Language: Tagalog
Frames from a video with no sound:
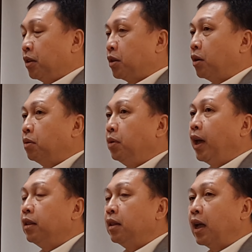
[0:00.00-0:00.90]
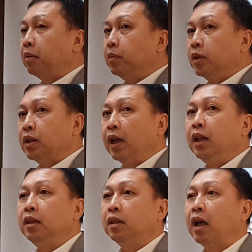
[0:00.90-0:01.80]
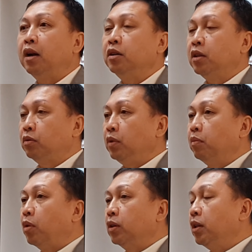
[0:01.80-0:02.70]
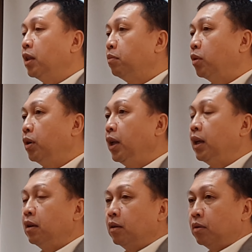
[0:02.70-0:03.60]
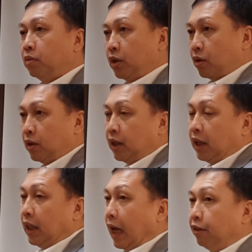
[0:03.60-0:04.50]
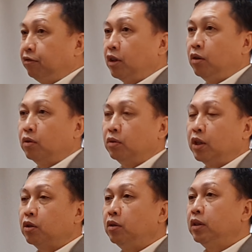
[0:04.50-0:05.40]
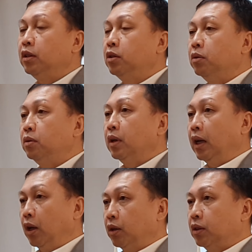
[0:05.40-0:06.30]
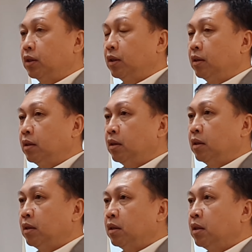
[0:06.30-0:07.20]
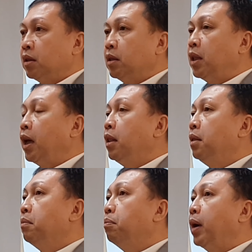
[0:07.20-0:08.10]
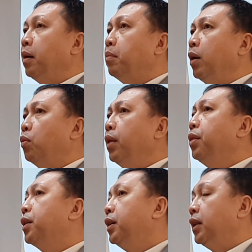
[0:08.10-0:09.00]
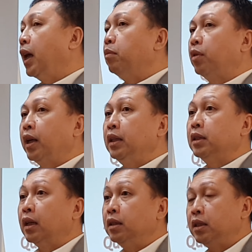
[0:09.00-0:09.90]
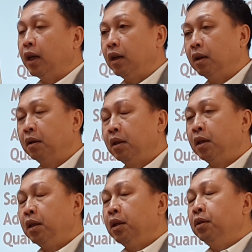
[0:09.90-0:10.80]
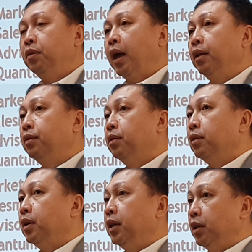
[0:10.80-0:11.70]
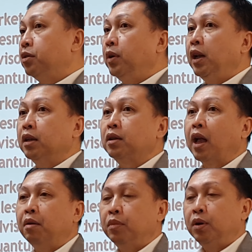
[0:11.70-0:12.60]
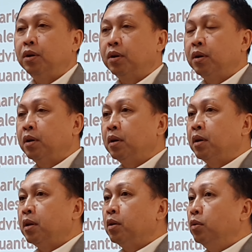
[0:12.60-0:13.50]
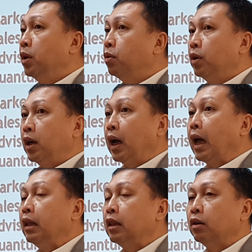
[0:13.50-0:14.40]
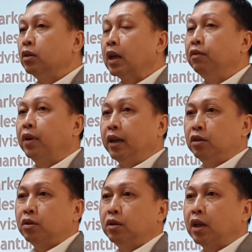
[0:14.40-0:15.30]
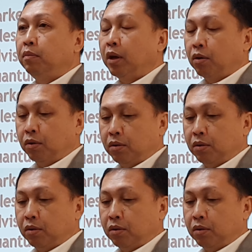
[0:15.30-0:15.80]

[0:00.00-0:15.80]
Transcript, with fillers: So we ended up selling the dollars that we bought in the morning. We sold it in the afternoon. Resulted to a loss. A loss. Then, by, by 1.30, I'm already sensing that it is really a scammer. Unang-una nagalit ako sa advisor. Sabi ko,